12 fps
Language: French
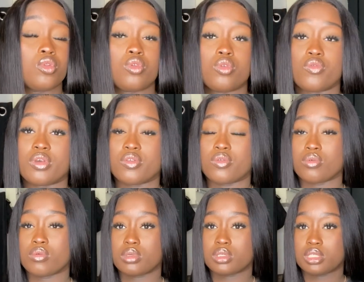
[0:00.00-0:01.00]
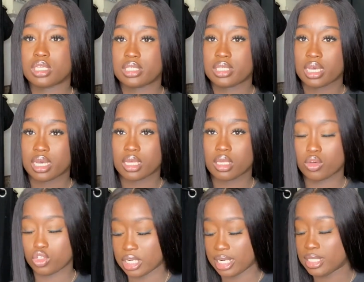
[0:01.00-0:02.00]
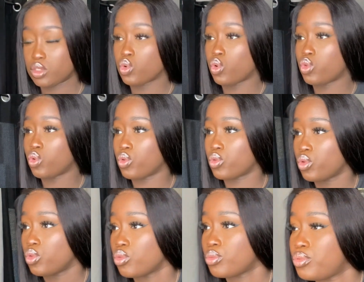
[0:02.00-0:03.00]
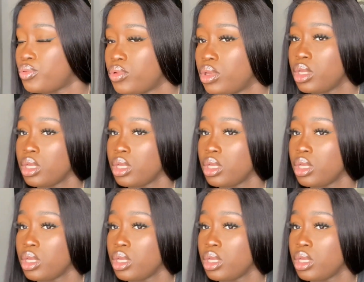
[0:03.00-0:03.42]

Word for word: De toute façon, ça sert à rien que je la lisse trop, trop, trop non plus.